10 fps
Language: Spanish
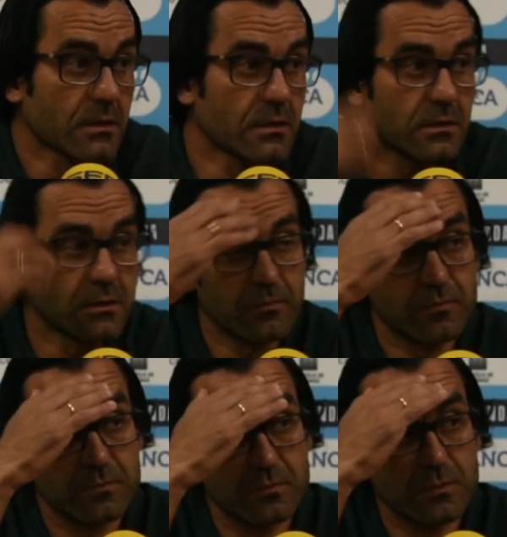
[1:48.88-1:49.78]
sea, las
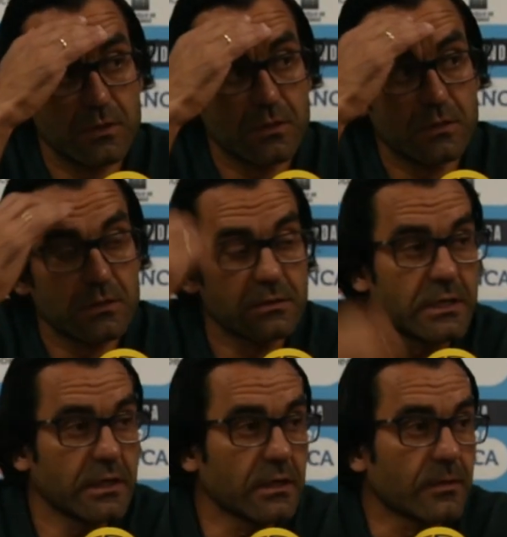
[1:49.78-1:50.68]
jornadas pasan y los puntos
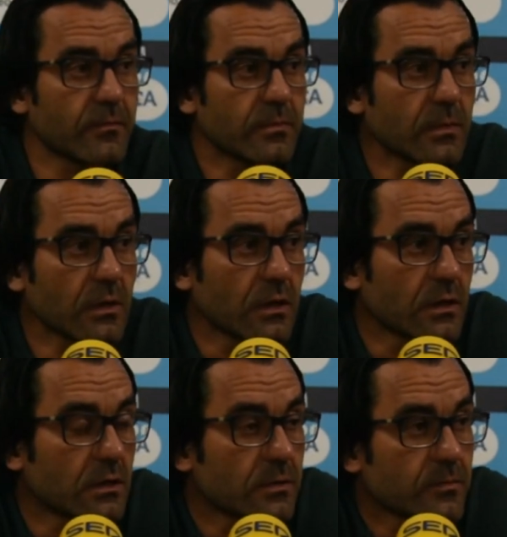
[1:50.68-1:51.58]
que pierdas
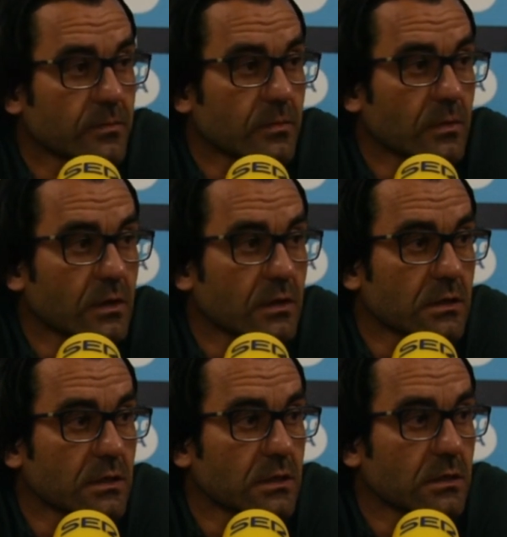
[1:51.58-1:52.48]
no los vas a recuperar.
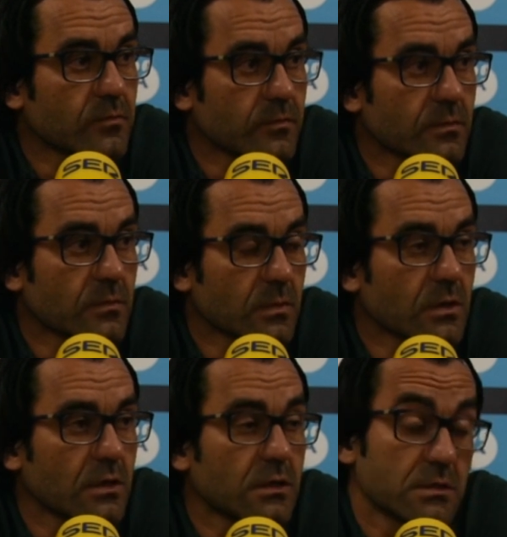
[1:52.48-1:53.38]
Vale, paciencia sí, pero
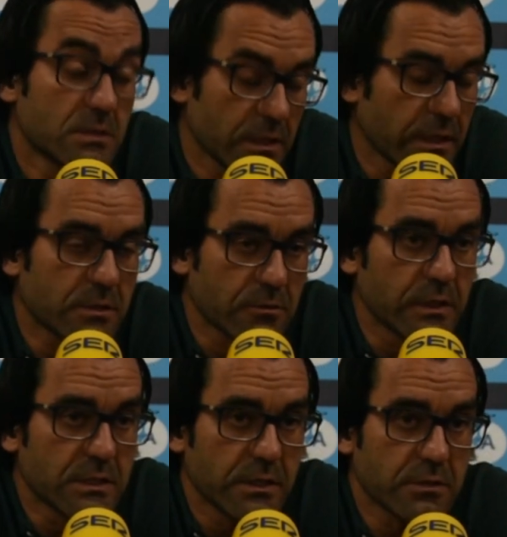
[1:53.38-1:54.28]
dentro de un Sí,
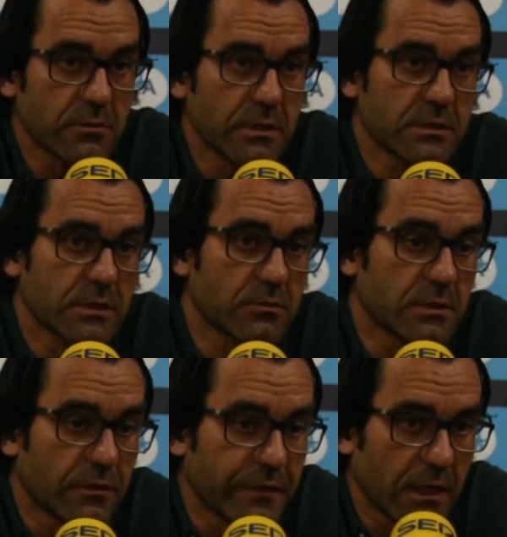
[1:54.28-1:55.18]
eso es, eso es,
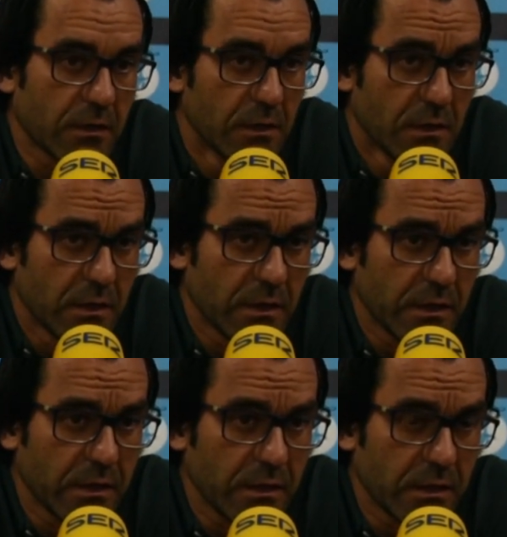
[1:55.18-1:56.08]
eso es. Al final,
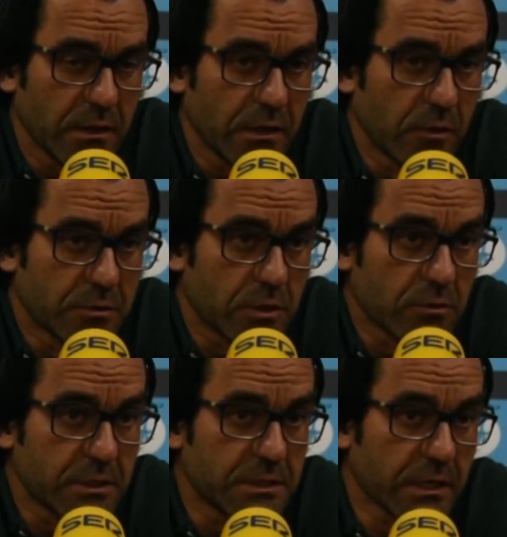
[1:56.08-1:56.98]
eh, los
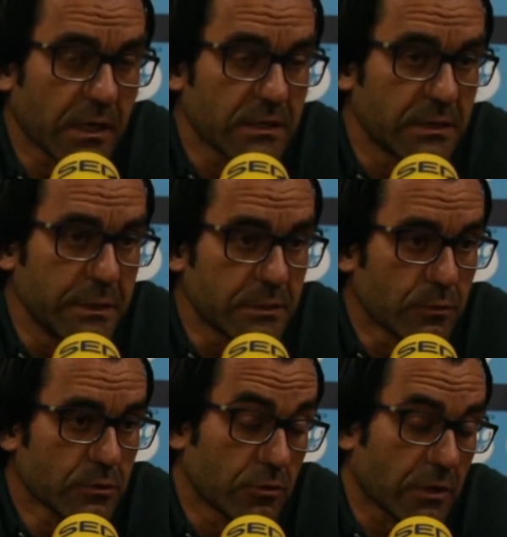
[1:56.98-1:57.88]
chicos se exigen a sí
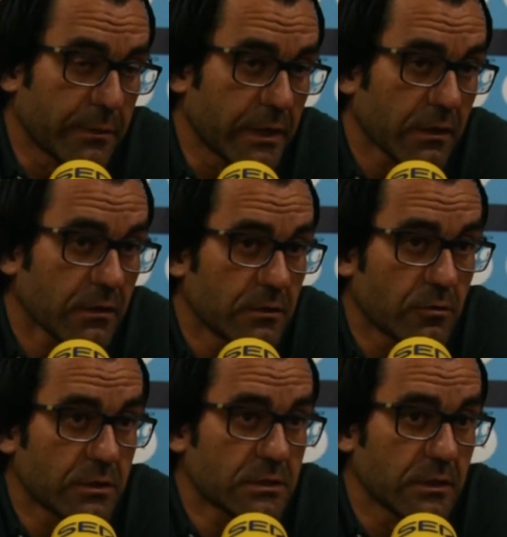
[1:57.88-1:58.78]
mismos, yo también.
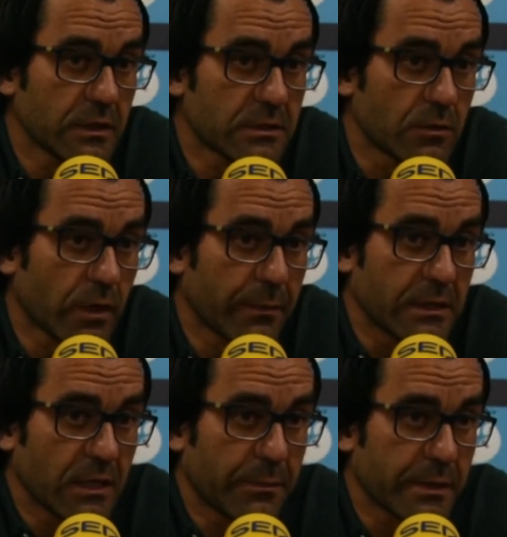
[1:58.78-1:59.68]
Entonces, eh,
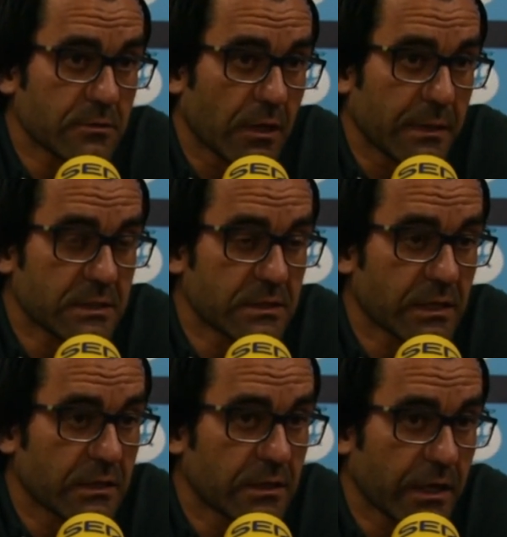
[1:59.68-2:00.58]
seguramente la persona más
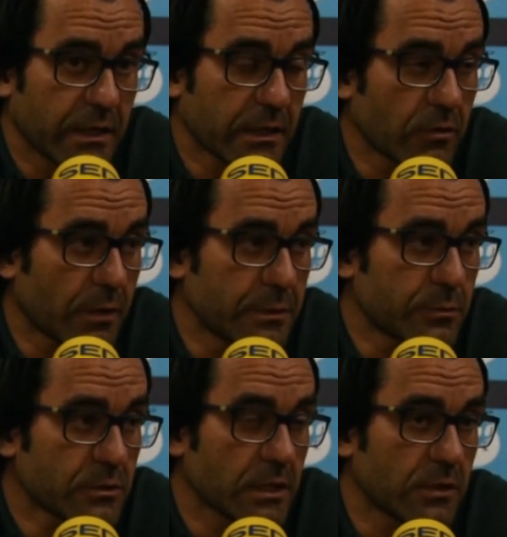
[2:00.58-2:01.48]
exigente que haya aquí ahora
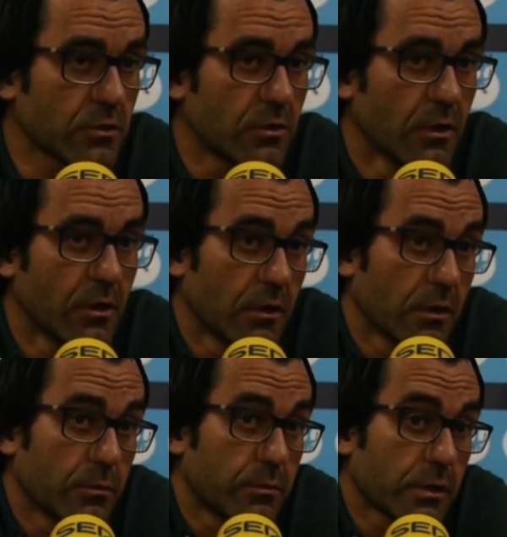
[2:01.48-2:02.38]
mismo sea yo.
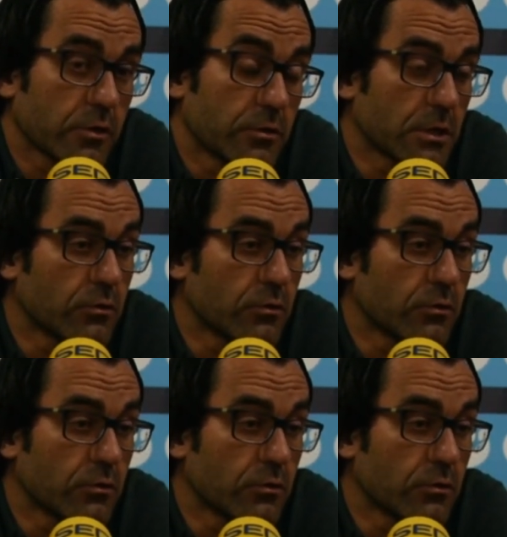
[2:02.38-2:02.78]
Porque yo